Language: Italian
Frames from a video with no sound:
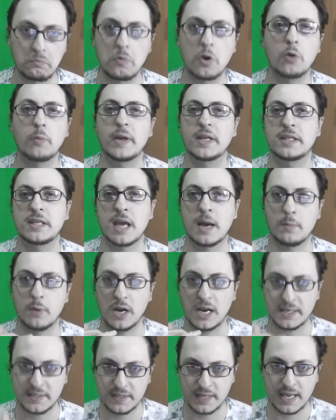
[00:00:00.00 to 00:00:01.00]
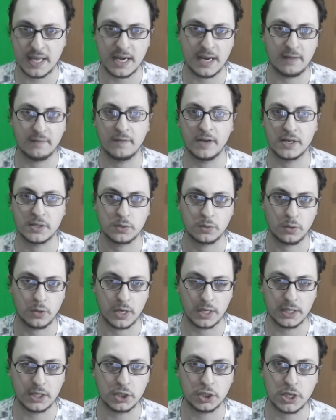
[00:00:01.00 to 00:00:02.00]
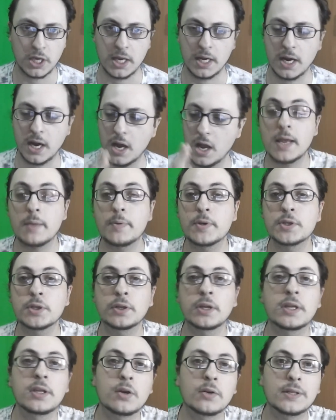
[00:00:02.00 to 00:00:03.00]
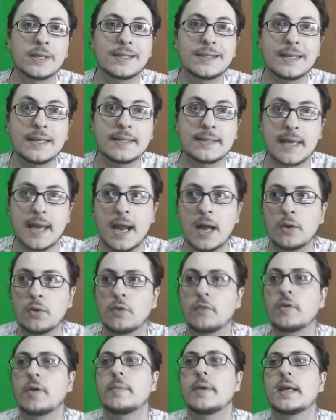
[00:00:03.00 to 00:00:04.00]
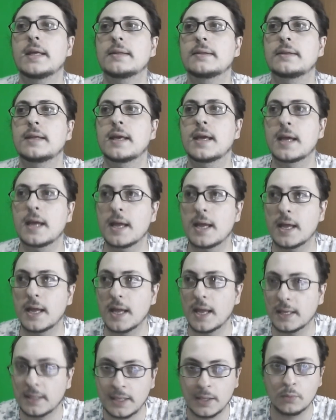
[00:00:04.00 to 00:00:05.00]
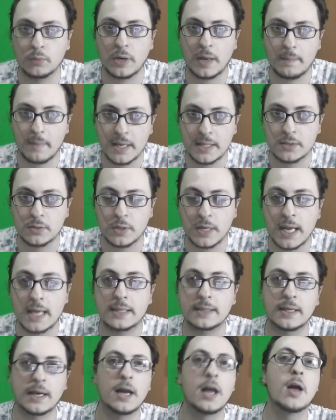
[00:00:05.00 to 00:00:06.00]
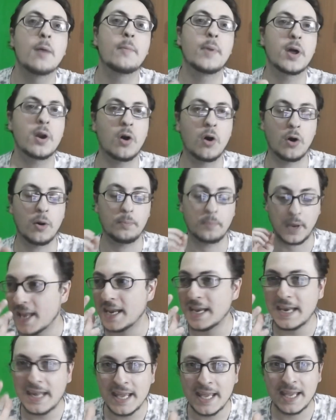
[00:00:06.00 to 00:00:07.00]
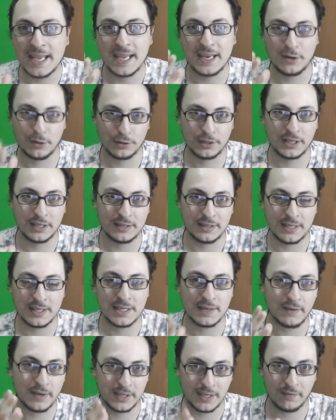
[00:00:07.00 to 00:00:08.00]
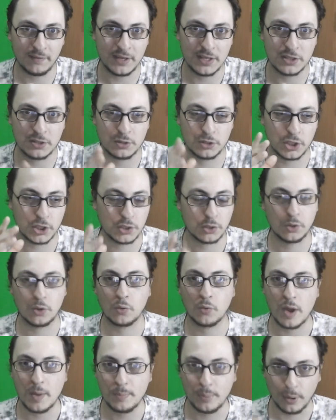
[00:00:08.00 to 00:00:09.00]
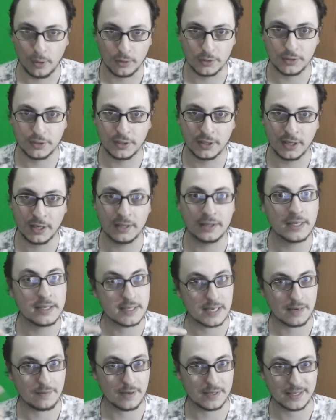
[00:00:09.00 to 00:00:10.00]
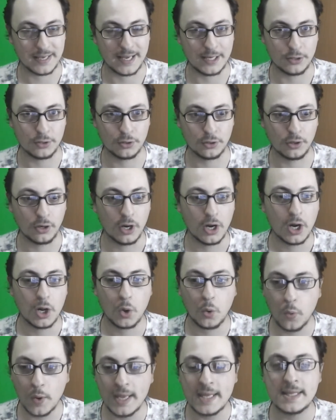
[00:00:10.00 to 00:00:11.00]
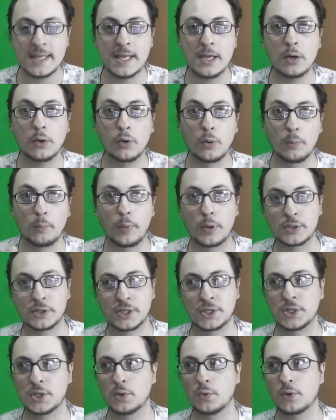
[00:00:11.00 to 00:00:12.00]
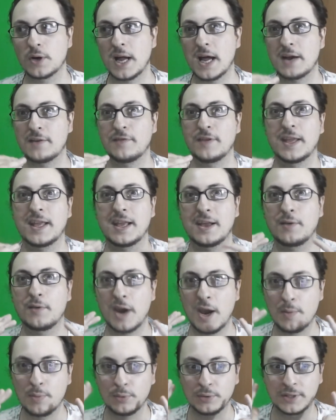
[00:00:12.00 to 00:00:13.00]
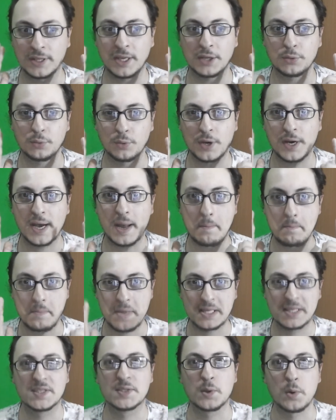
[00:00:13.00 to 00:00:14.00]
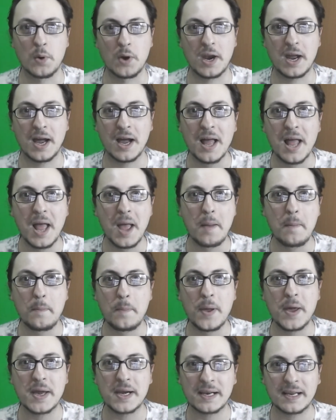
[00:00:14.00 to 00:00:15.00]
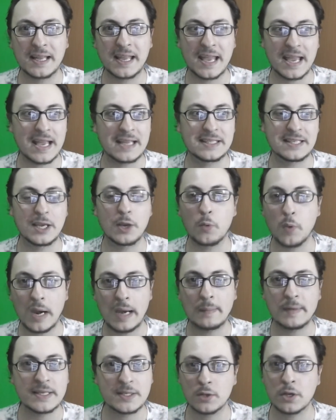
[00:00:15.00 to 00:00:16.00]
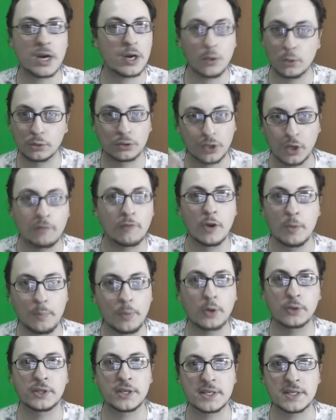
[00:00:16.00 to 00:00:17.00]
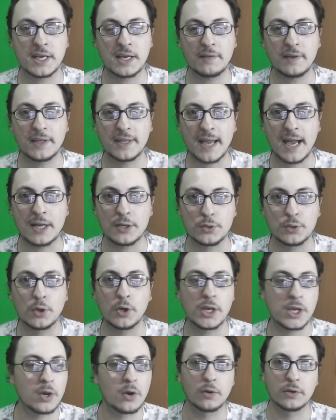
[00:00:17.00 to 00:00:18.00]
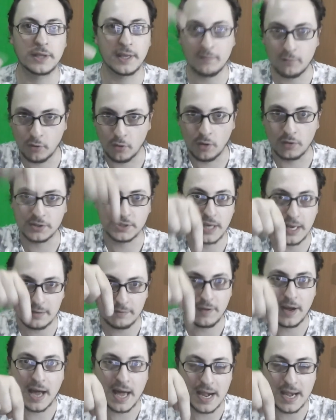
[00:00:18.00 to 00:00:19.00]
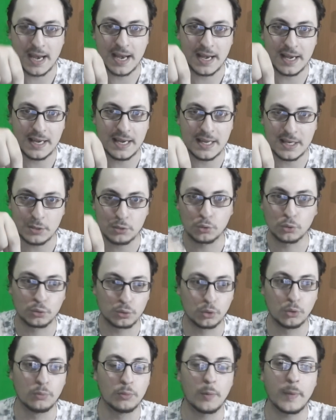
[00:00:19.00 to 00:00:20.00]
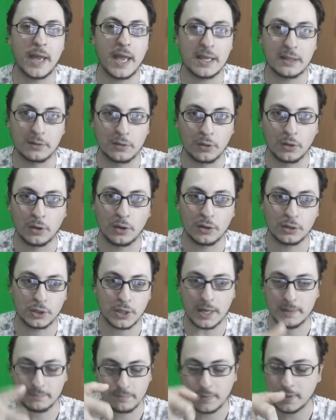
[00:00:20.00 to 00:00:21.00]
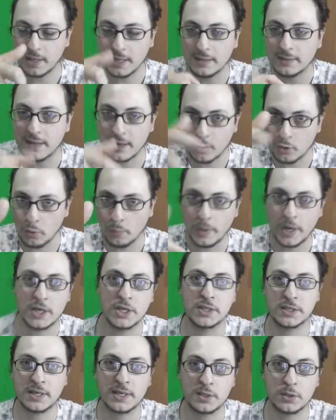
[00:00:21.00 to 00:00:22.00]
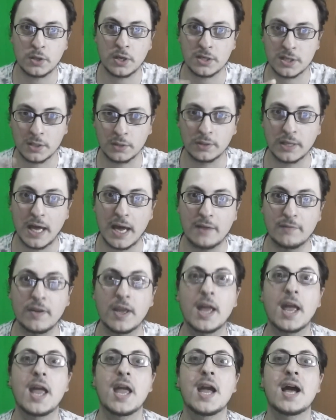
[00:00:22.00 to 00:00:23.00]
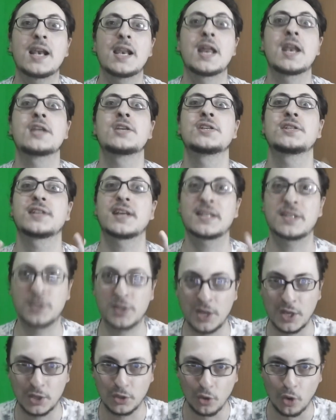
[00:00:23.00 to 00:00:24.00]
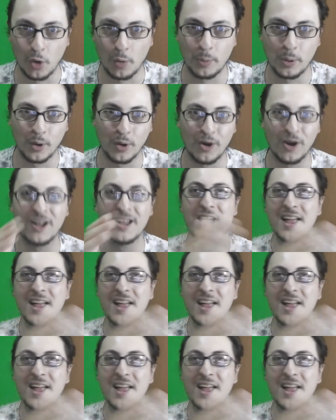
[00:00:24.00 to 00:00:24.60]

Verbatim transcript: Lo mettiamo la sera verso l'ora di cena. Gli episodi di ODT saranno ovviamente di una mezz'oretta, però lì in ODT, se avete visto, ci sono quei pod di salvataggio quindi io non posso assicurarvi che quella puntata durerà mezz'ora, perché se in quella mezz'ora non trovo il pod di salvataggio io devo salvare lì su, sul momento, cioè interrompere la registrazione, salutarvi e alla registrazione dopo